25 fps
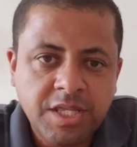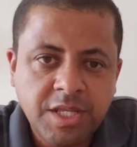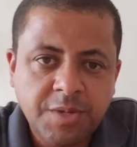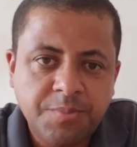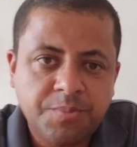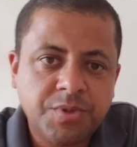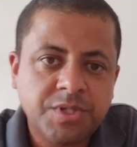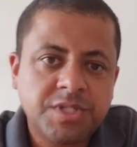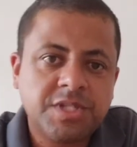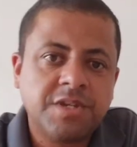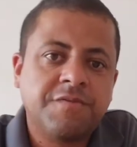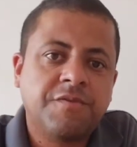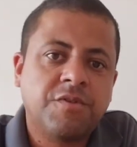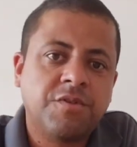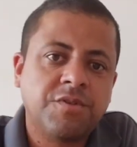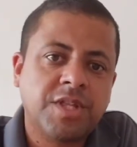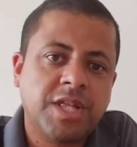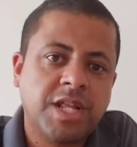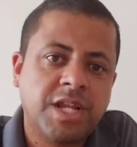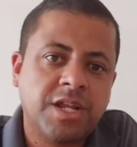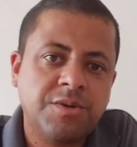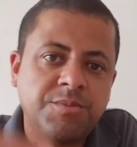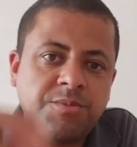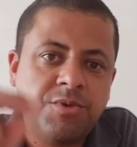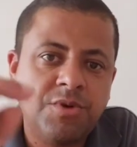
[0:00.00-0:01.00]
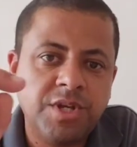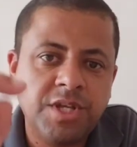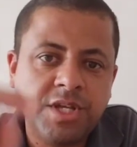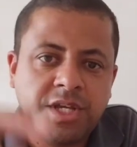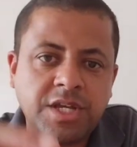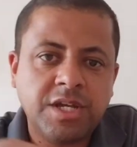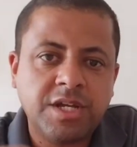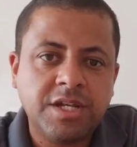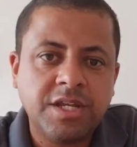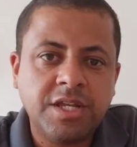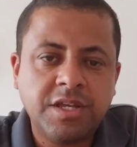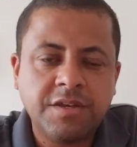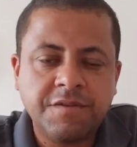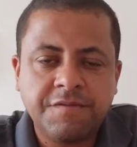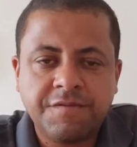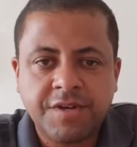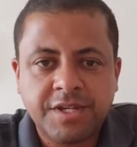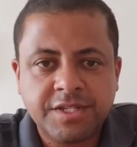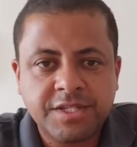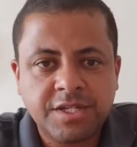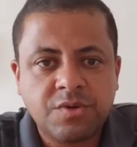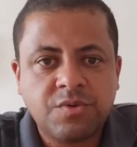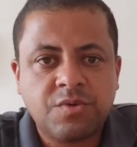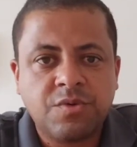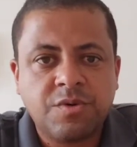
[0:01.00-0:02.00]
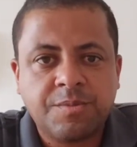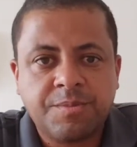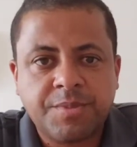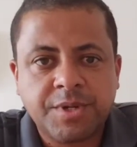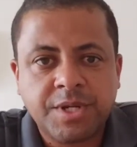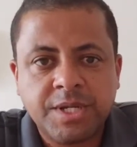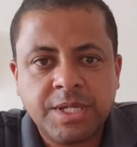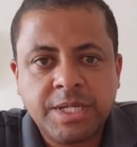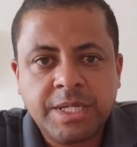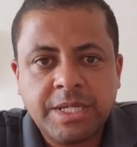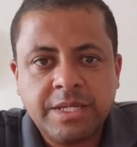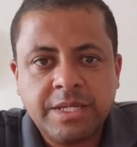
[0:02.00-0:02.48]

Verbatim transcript: Depois você volta lá no meu link, clica e faz a compra.